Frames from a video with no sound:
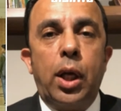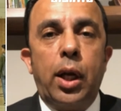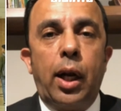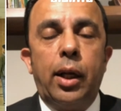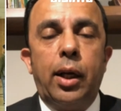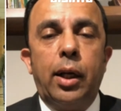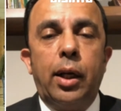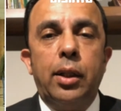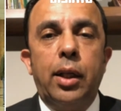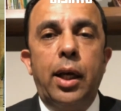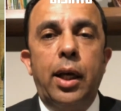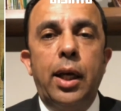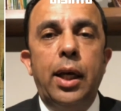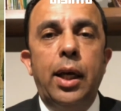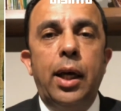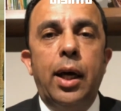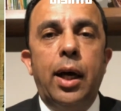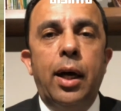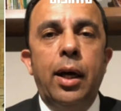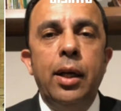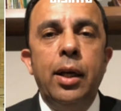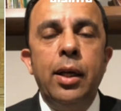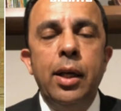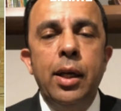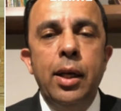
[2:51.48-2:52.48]
القضائيه
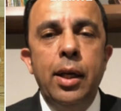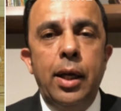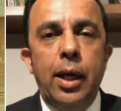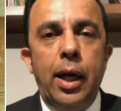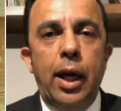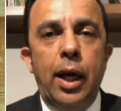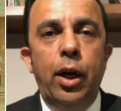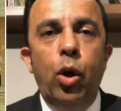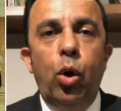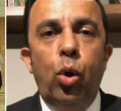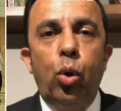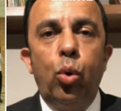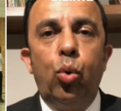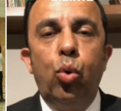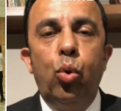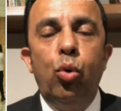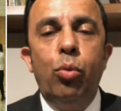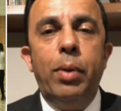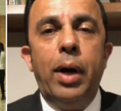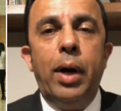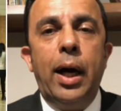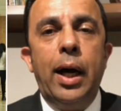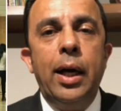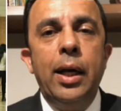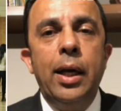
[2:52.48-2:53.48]

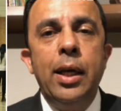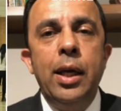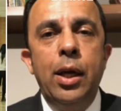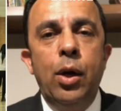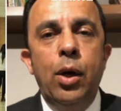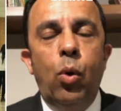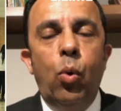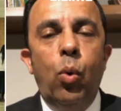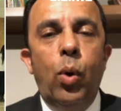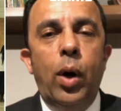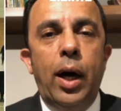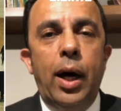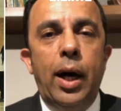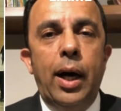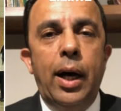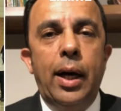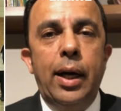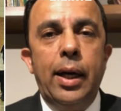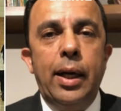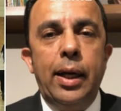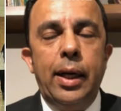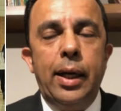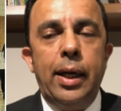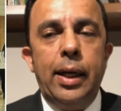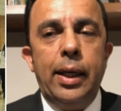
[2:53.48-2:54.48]
للحكومه
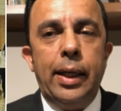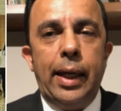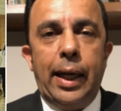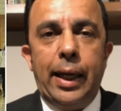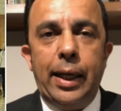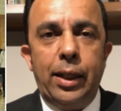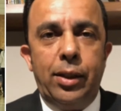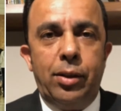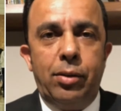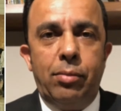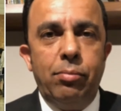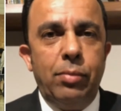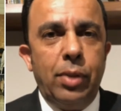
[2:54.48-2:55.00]
ويعني